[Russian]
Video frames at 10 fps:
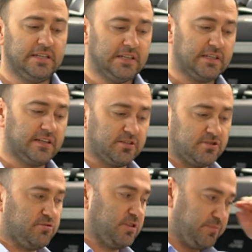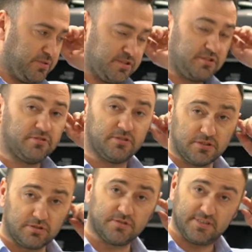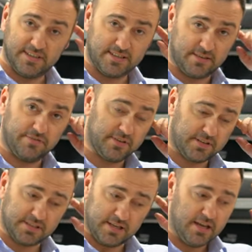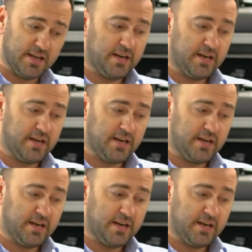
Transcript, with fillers: это хорошо компенсирует отсутствие изофикса.